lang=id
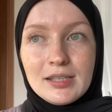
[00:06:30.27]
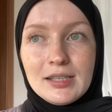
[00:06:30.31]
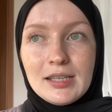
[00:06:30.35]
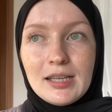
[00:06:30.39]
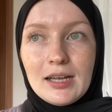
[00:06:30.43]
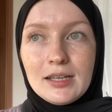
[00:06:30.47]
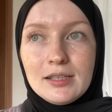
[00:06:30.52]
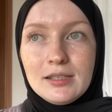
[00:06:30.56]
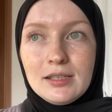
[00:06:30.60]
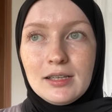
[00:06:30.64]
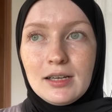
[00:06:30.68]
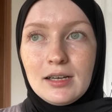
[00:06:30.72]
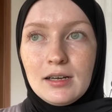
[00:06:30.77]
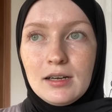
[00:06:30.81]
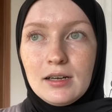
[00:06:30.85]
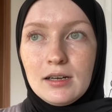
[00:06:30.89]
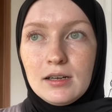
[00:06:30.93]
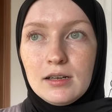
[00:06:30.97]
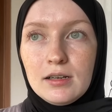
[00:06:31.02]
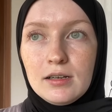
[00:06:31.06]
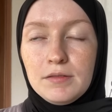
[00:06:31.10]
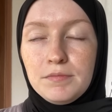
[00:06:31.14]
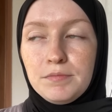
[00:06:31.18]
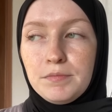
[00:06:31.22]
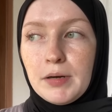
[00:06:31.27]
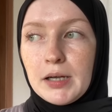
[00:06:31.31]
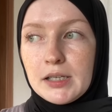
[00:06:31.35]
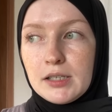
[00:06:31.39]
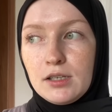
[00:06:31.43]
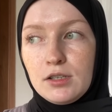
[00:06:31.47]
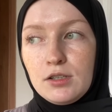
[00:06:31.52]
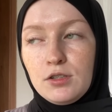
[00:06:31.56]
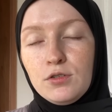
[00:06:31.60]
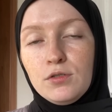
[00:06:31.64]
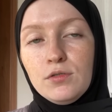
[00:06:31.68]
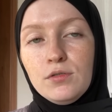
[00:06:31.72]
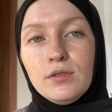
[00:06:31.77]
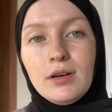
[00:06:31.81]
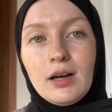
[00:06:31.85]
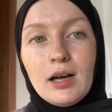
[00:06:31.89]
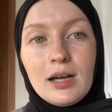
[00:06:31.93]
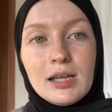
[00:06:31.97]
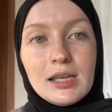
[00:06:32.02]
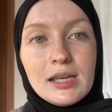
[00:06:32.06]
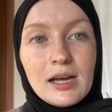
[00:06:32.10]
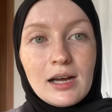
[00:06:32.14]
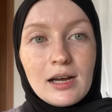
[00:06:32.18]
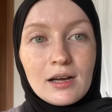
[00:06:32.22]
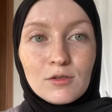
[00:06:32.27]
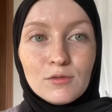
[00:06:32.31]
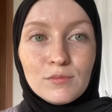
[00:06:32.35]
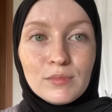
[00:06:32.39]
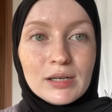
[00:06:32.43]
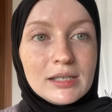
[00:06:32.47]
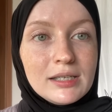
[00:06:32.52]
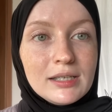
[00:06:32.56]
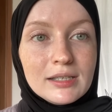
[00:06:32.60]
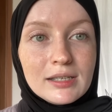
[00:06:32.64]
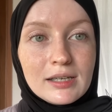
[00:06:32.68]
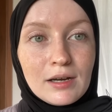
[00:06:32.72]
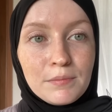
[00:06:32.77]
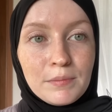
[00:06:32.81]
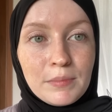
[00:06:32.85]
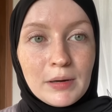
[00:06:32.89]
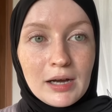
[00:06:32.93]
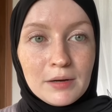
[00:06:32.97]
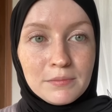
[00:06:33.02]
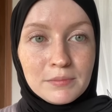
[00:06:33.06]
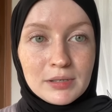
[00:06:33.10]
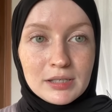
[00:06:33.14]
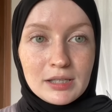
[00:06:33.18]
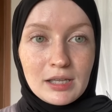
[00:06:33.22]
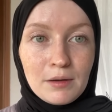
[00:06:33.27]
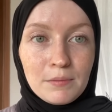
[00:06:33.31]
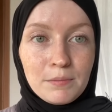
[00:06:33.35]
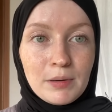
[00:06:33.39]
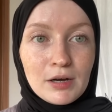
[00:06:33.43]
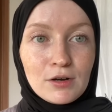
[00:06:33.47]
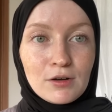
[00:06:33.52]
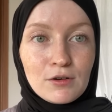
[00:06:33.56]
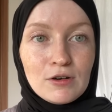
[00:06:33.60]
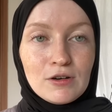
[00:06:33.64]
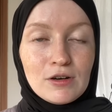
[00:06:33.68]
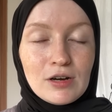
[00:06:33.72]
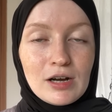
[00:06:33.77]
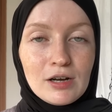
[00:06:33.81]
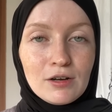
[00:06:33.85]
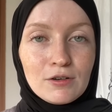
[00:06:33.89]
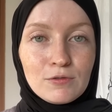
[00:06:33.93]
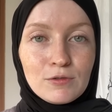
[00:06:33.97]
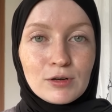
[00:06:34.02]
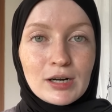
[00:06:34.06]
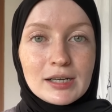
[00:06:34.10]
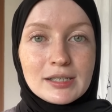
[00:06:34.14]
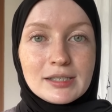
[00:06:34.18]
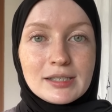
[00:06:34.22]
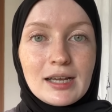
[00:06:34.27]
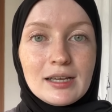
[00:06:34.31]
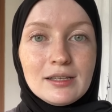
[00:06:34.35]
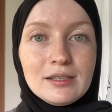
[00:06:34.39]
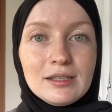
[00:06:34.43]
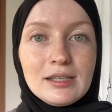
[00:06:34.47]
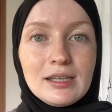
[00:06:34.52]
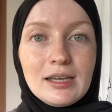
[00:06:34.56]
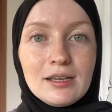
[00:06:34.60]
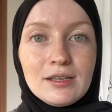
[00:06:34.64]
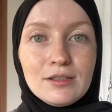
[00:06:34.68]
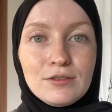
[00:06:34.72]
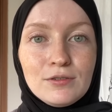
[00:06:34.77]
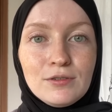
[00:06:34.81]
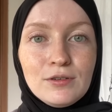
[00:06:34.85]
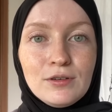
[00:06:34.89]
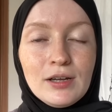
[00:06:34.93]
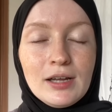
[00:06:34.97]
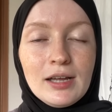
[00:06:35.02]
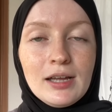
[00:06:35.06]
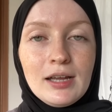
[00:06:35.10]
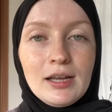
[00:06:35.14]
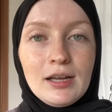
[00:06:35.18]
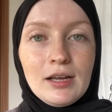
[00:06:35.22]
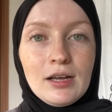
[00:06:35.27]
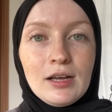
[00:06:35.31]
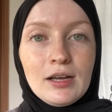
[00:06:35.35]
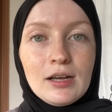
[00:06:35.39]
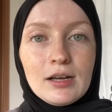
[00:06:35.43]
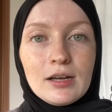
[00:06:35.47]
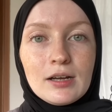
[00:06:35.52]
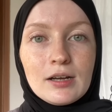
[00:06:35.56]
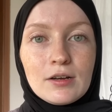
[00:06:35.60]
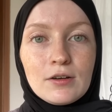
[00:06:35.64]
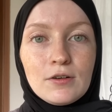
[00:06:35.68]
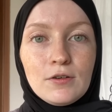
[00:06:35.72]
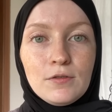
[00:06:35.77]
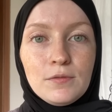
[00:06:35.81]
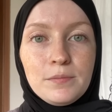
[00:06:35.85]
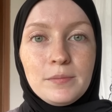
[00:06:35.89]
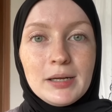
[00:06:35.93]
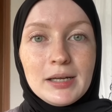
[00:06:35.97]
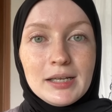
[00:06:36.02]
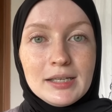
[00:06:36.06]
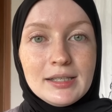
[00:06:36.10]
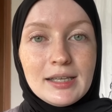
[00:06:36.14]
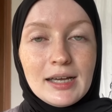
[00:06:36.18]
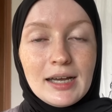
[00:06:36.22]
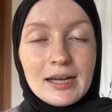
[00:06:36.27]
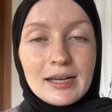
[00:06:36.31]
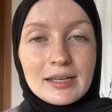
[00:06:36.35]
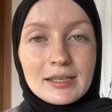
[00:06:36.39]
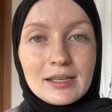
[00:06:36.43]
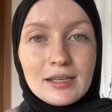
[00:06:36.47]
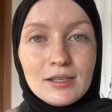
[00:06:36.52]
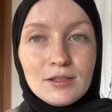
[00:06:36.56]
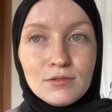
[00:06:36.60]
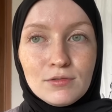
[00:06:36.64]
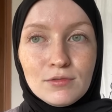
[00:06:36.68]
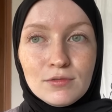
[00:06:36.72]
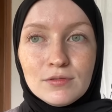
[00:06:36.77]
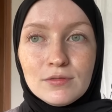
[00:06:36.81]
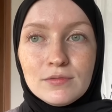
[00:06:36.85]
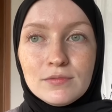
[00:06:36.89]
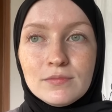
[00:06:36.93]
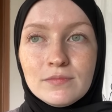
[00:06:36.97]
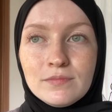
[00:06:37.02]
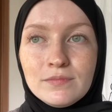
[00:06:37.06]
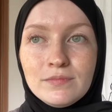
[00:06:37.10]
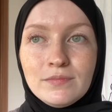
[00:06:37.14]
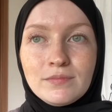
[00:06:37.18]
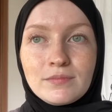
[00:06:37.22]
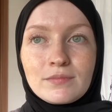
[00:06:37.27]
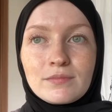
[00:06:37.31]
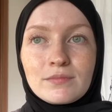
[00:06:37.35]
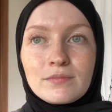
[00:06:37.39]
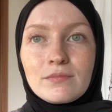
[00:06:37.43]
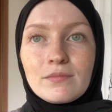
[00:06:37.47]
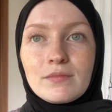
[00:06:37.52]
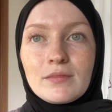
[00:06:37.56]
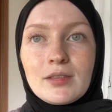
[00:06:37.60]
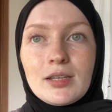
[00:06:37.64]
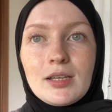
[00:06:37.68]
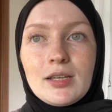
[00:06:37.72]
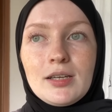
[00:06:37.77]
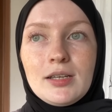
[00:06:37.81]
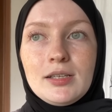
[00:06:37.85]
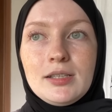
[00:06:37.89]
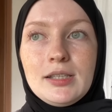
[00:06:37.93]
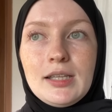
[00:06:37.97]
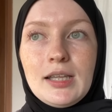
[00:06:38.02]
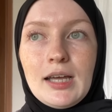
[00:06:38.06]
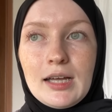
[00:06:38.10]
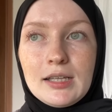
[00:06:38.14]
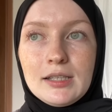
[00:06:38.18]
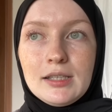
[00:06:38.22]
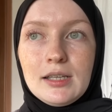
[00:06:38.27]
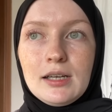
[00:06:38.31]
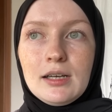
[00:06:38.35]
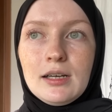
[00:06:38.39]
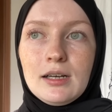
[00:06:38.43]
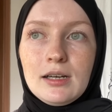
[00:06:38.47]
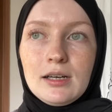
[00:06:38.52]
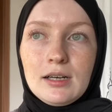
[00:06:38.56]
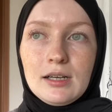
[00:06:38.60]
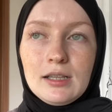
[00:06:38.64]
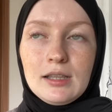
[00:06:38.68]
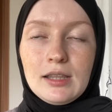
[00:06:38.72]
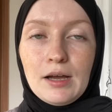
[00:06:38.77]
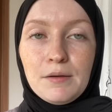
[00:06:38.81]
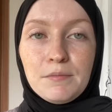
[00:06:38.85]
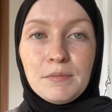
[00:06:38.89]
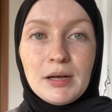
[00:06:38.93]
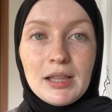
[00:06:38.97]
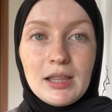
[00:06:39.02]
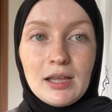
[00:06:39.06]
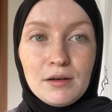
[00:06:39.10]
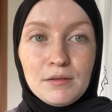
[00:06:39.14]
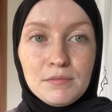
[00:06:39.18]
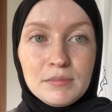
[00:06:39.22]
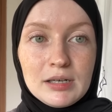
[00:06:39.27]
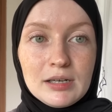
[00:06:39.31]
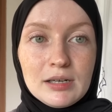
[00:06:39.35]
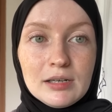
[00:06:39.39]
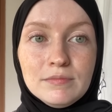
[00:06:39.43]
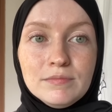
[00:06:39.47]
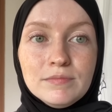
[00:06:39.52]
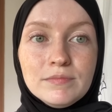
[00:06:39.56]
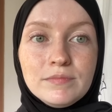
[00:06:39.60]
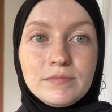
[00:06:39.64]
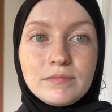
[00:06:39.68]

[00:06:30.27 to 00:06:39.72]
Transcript: dan uh, pas itu ya aku masih nggak paham kenapa kok aku rasanya itu kok beda gitu dan eh, lama-lama uh,